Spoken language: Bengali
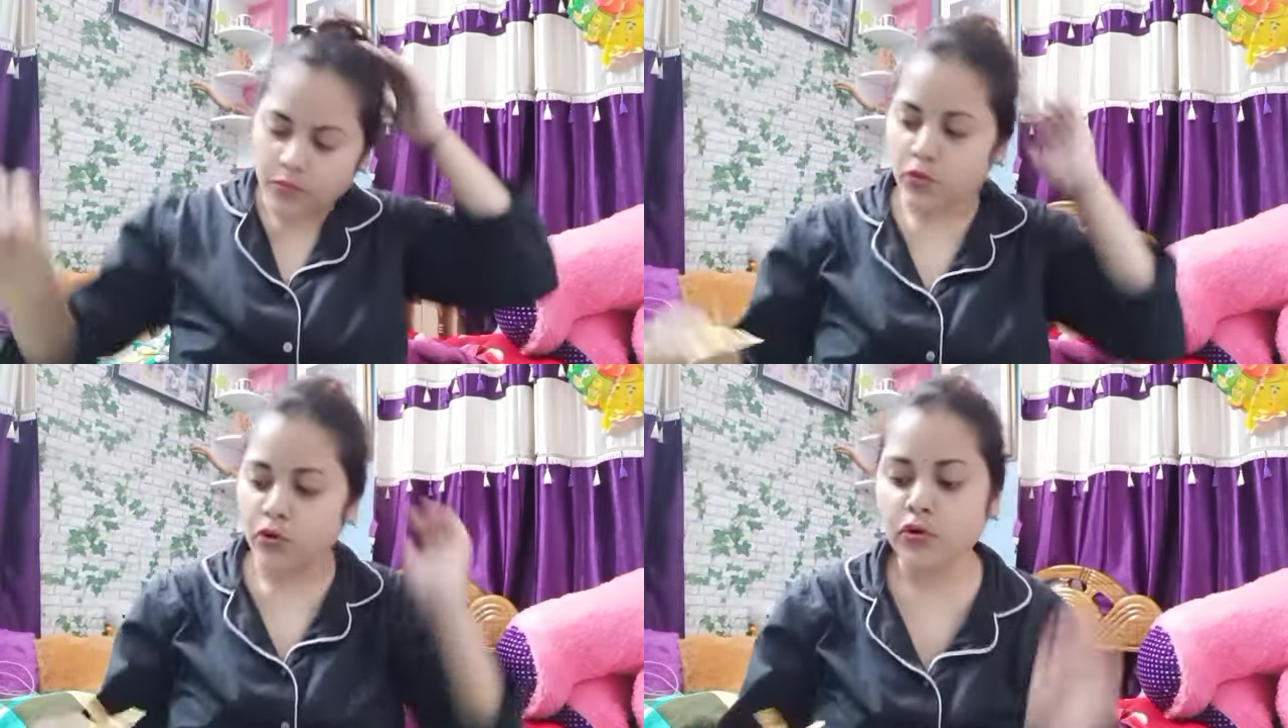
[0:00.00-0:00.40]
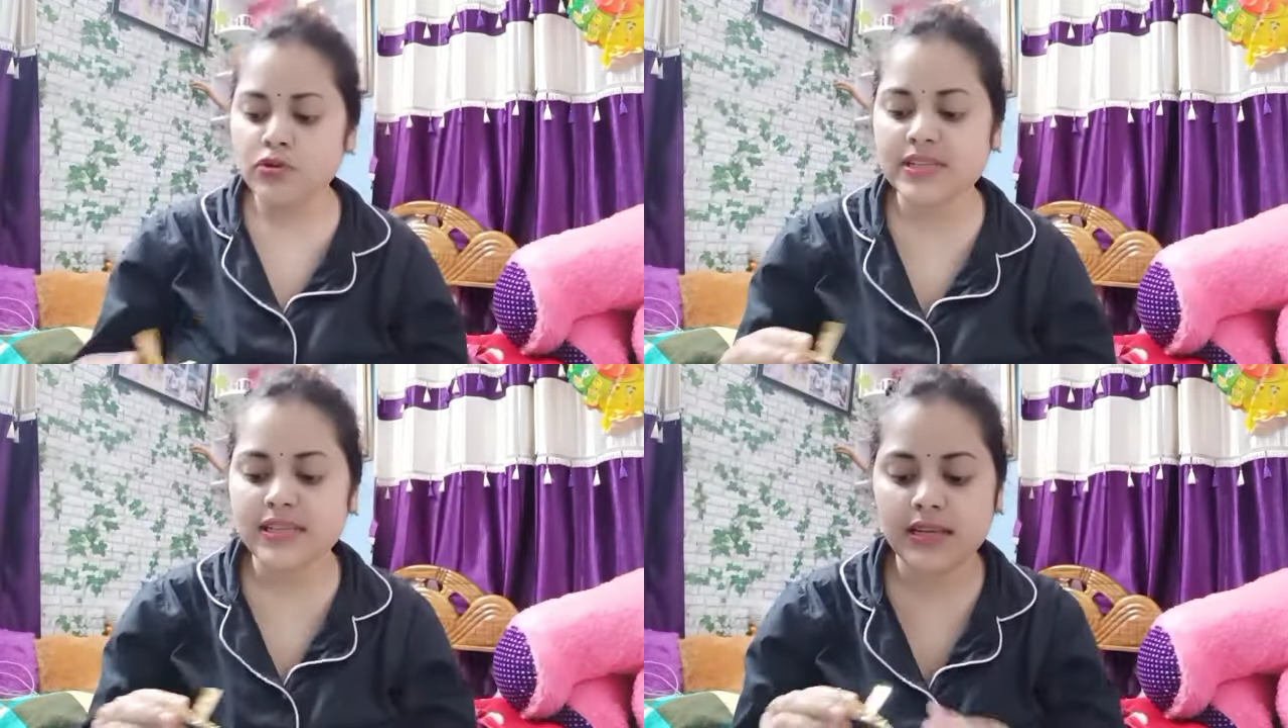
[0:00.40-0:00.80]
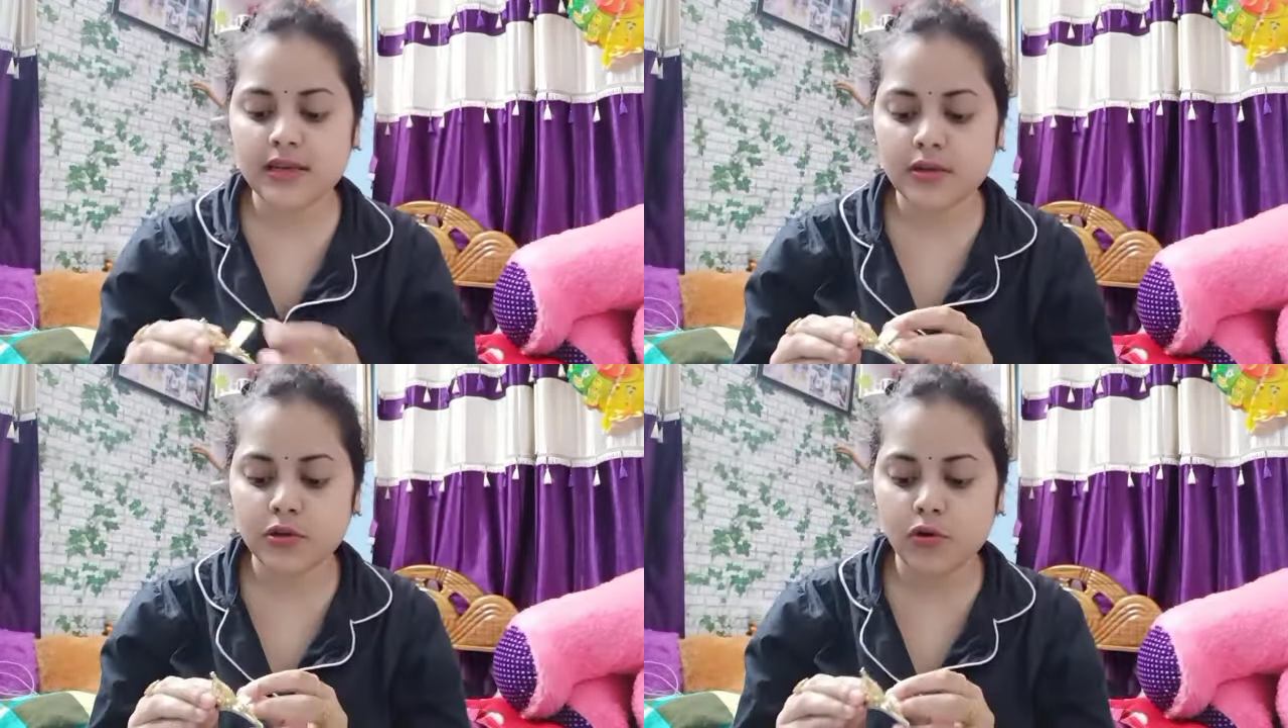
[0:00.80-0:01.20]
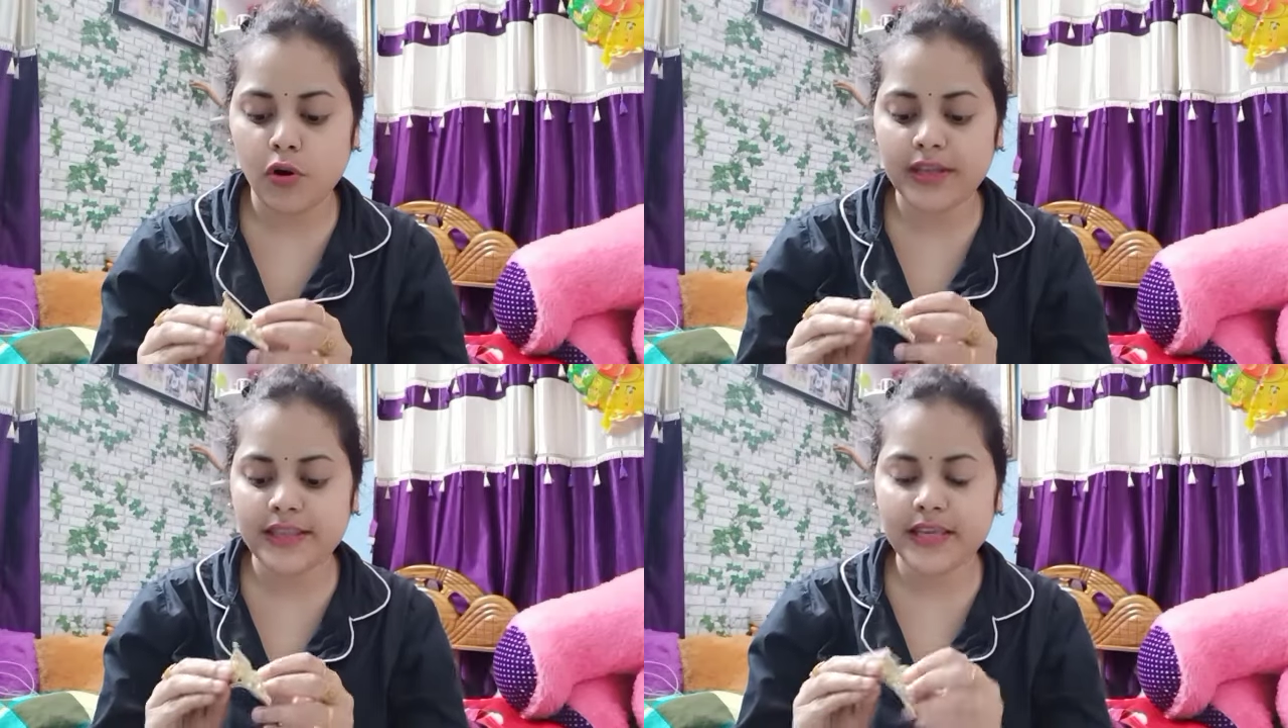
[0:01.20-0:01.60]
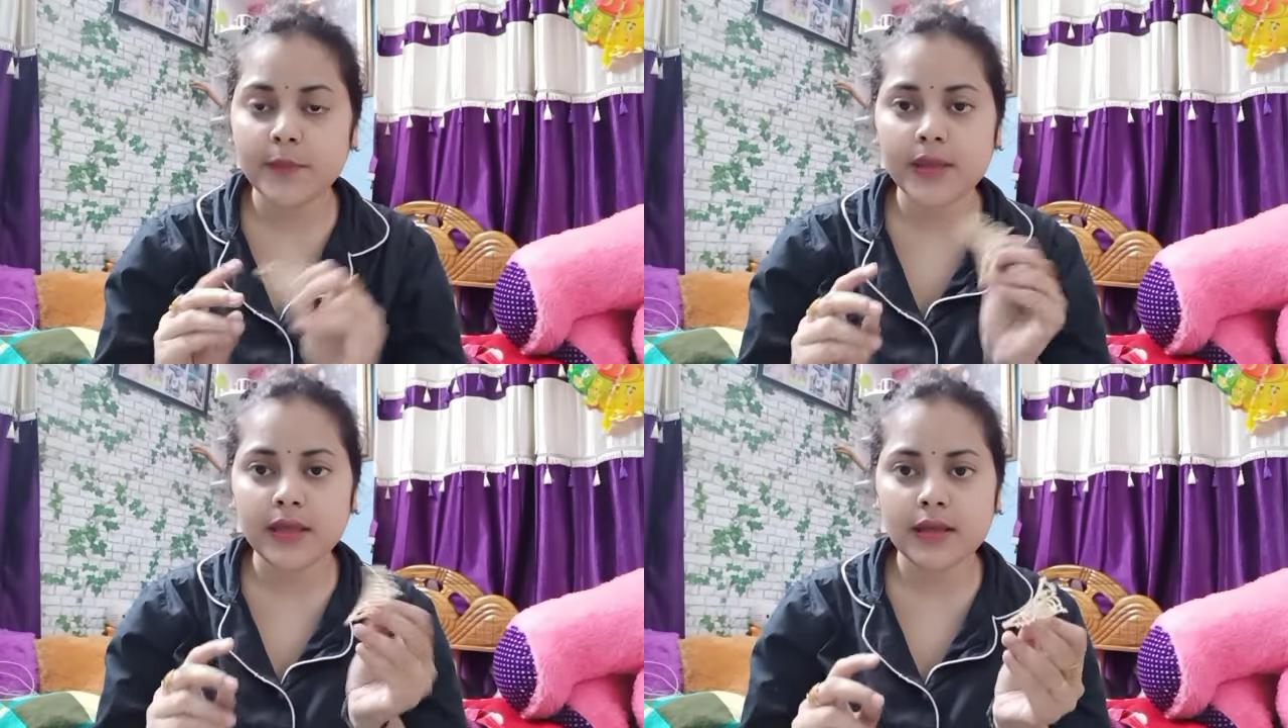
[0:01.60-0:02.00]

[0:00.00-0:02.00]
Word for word: বলল যে ঘরে দেখবে